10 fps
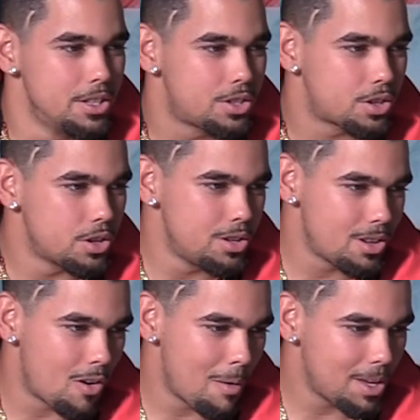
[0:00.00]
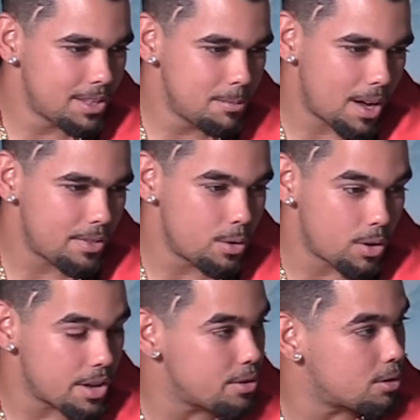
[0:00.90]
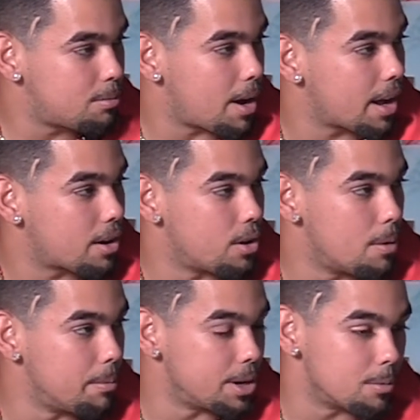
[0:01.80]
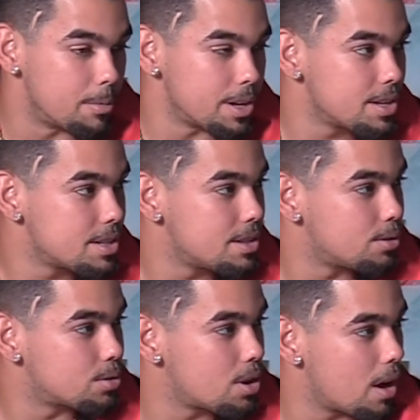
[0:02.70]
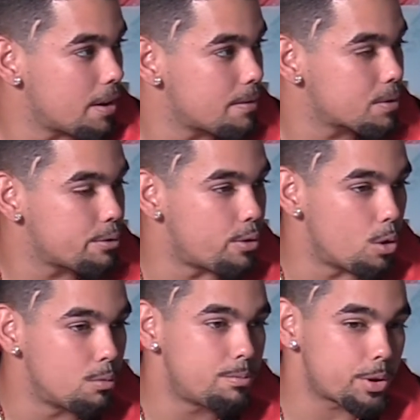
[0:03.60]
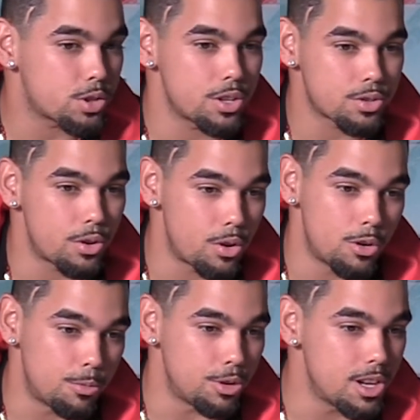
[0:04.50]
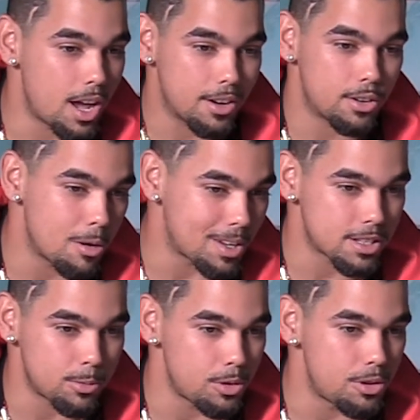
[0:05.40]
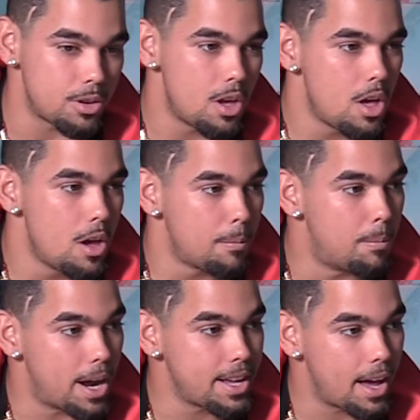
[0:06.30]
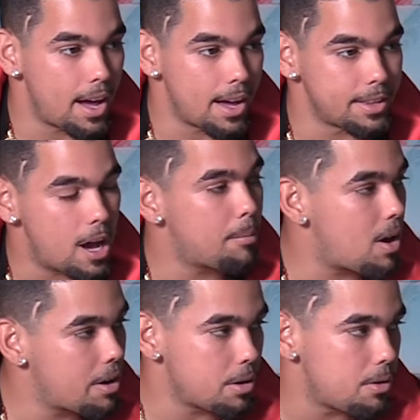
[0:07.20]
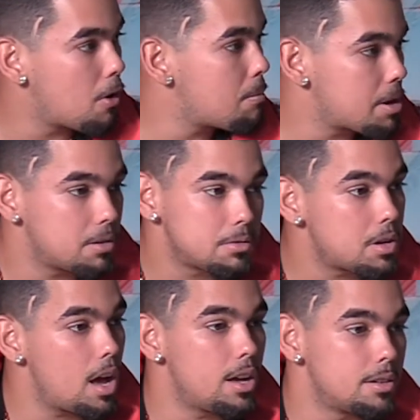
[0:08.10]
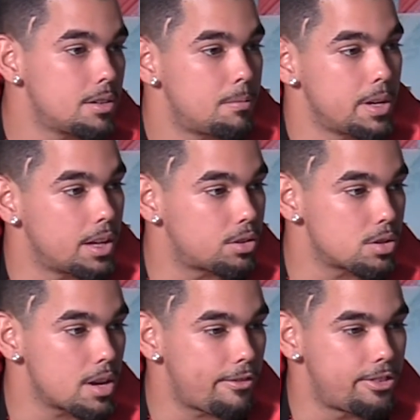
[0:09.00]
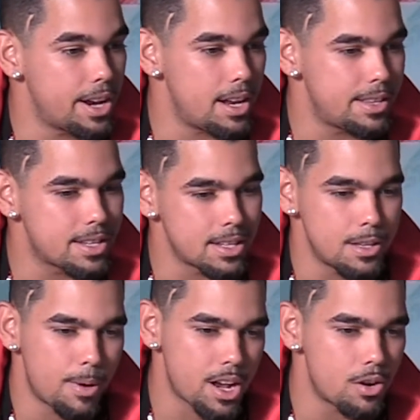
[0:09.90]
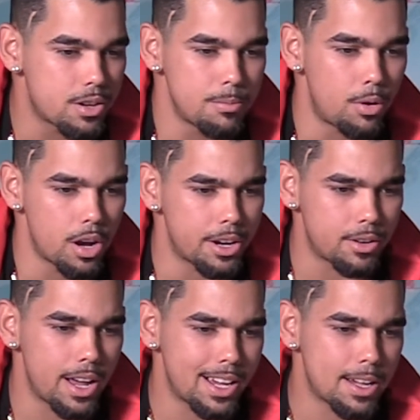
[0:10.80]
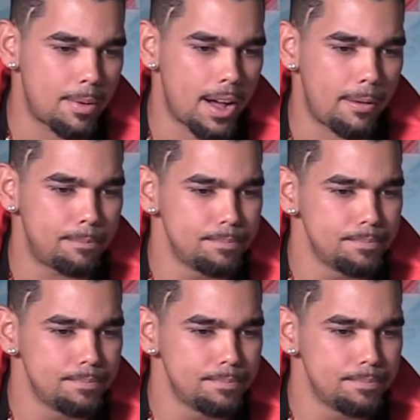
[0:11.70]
Sí, yo me metí más de un año para escoger mi nombre, tú sabes. Fue un proceso muy largo que pasé por varias etapas, varios nombres, tú sabes. Y entonces al final decidí Michael King porque creo que es el que más